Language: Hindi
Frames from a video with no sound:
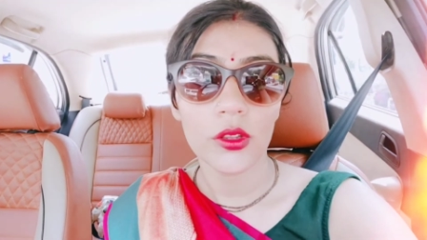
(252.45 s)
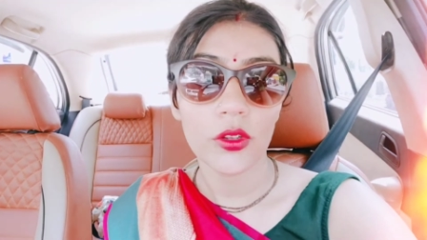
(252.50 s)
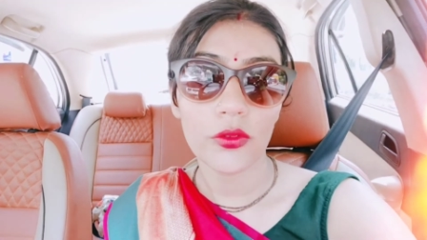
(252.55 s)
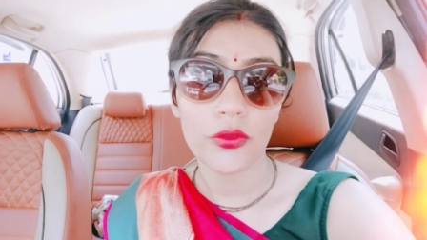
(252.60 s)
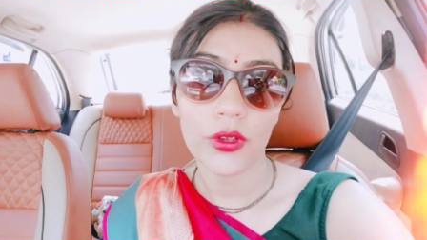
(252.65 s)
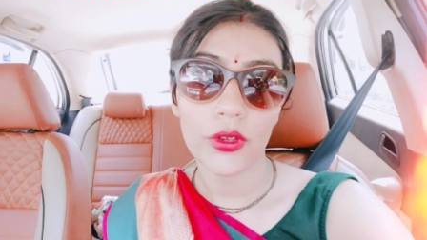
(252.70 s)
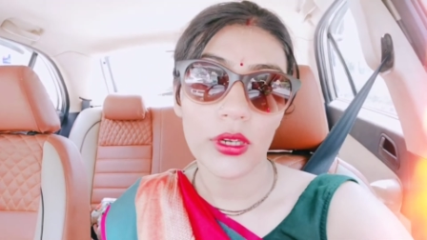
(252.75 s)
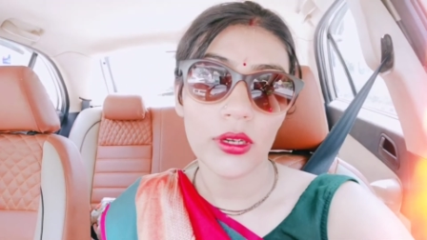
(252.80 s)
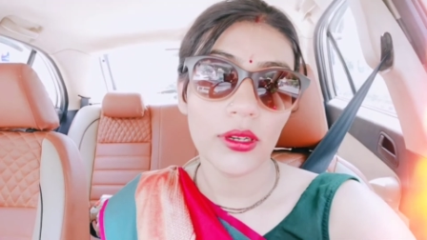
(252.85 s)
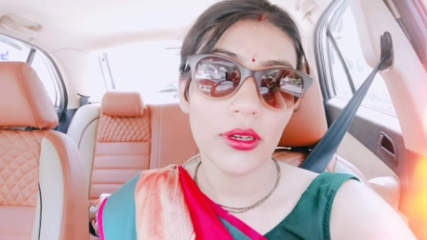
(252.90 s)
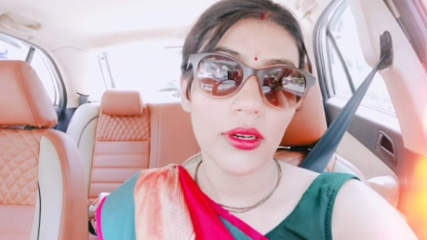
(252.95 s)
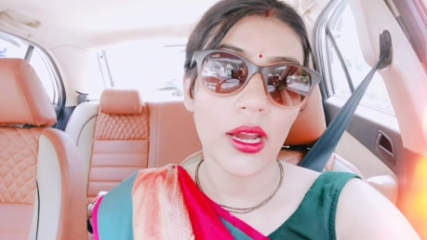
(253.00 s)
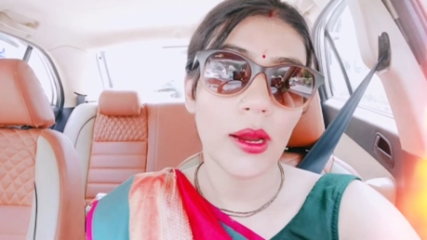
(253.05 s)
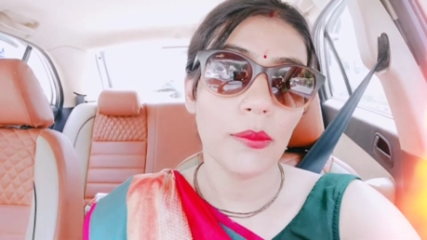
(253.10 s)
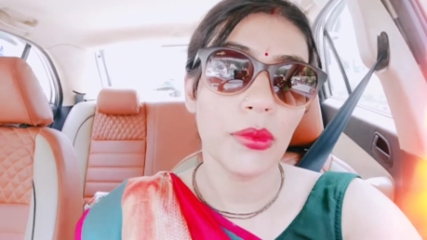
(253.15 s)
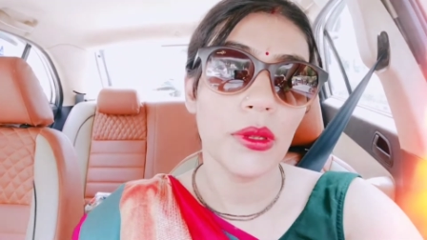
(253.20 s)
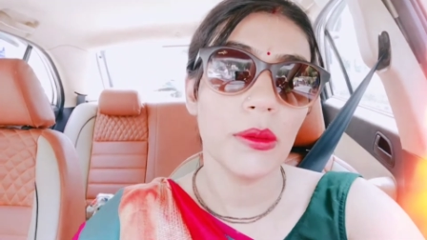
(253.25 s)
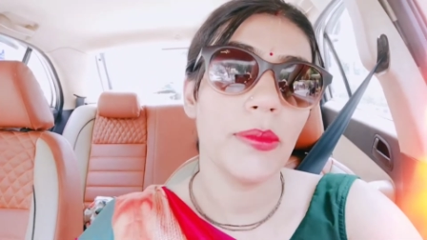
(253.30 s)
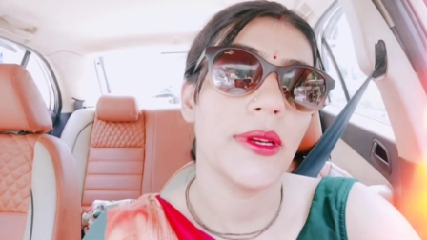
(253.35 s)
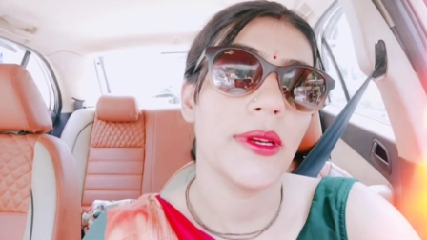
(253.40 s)
तो फिर
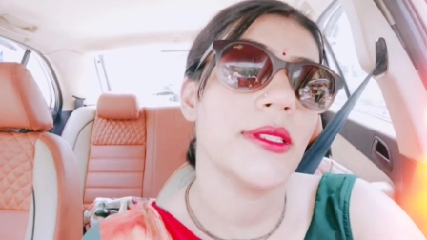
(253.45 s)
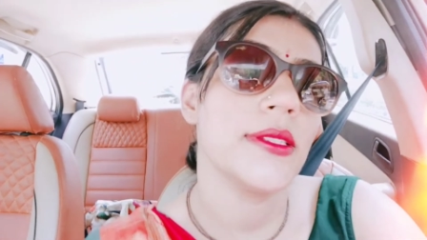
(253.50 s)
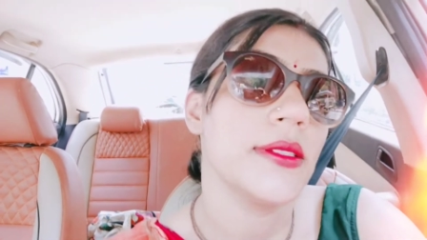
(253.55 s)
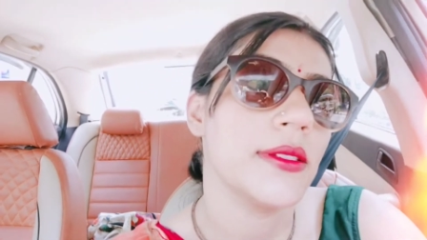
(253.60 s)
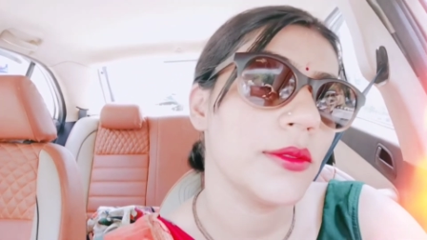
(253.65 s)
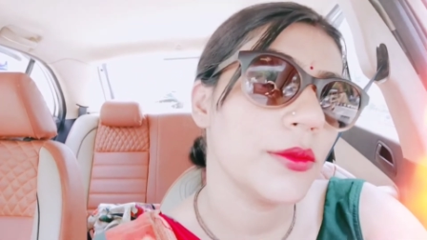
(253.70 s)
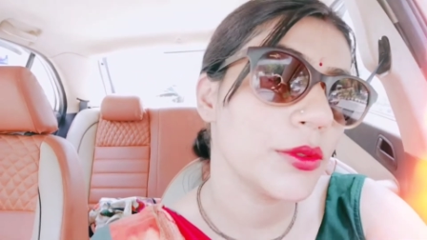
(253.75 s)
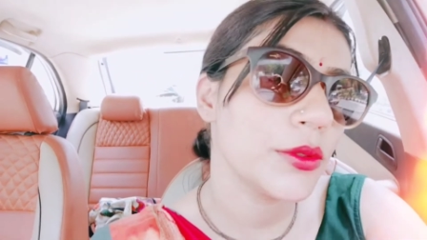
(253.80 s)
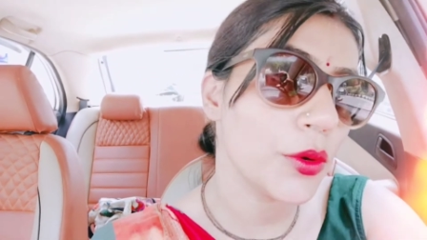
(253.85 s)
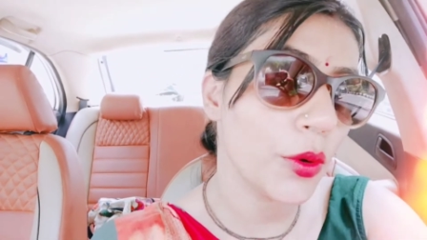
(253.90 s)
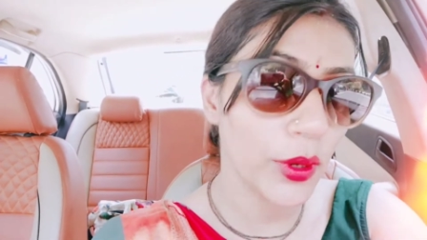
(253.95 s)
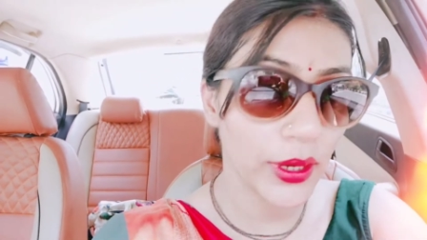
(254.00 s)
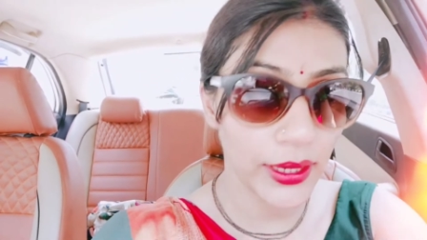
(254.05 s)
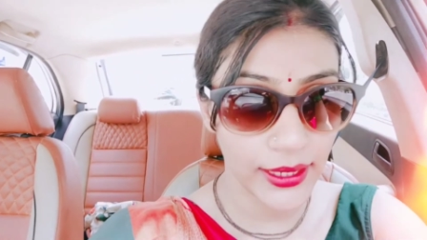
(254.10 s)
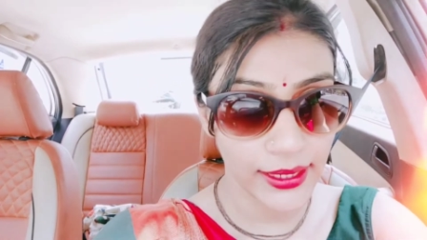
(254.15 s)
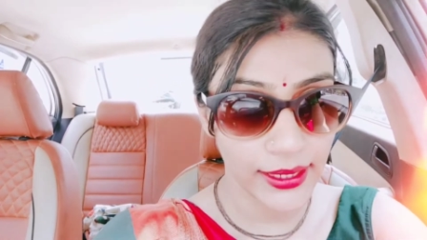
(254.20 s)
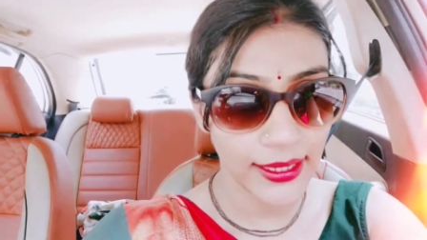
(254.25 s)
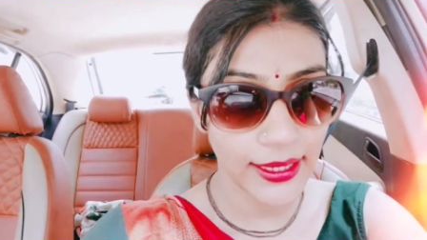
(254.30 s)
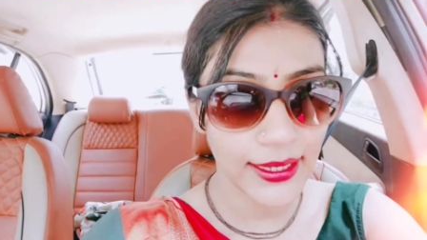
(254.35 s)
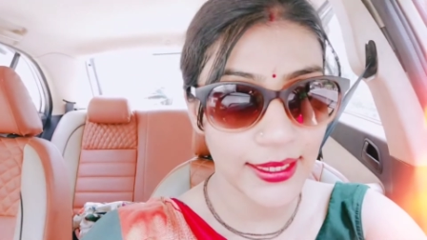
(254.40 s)
अभी बस उसको
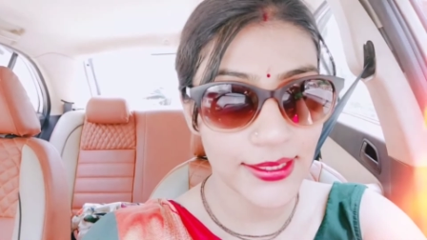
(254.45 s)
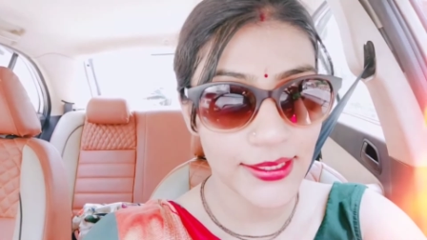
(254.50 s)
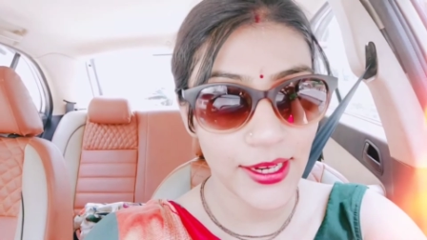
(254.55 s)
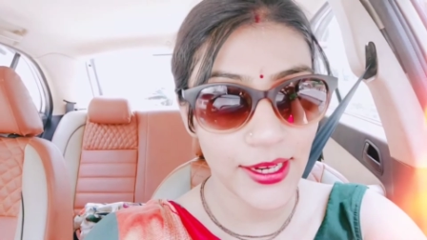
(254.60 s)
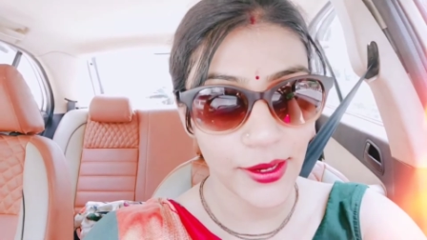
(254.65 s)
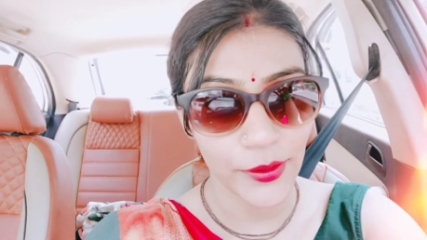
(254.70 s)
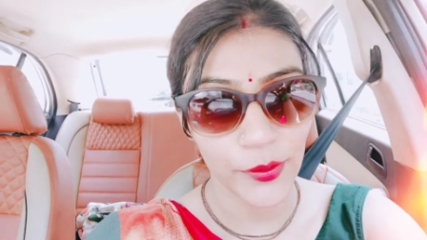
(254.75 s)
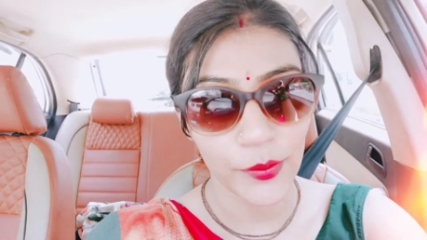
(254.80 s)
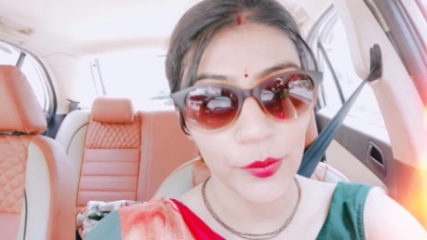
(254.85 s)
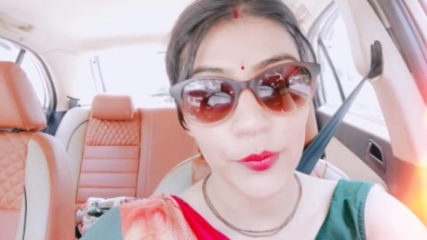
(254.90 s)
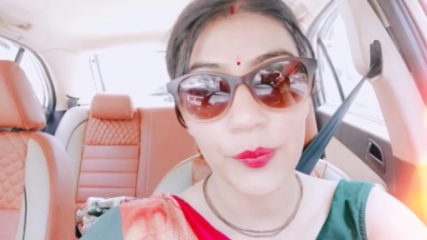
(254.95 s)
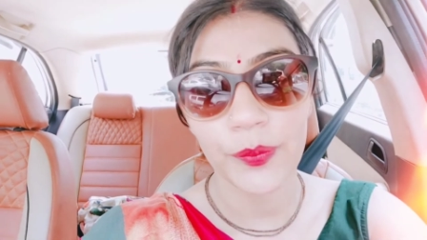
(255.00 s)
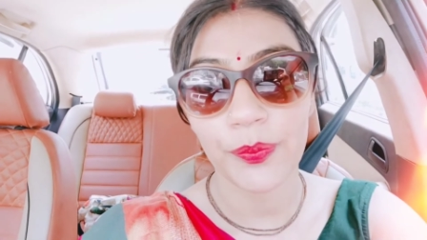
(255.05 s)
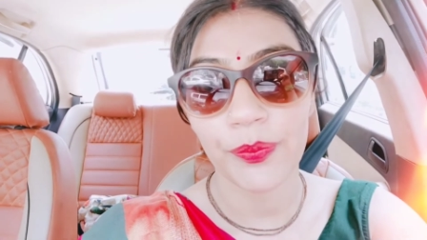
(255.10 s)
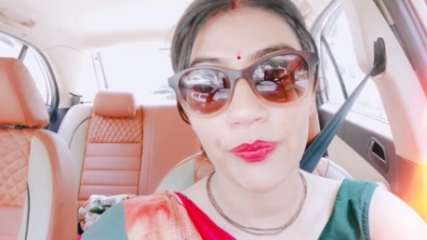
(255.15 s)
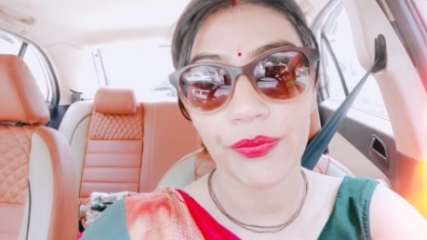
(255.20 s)
लेने के लिए जा रही हूँ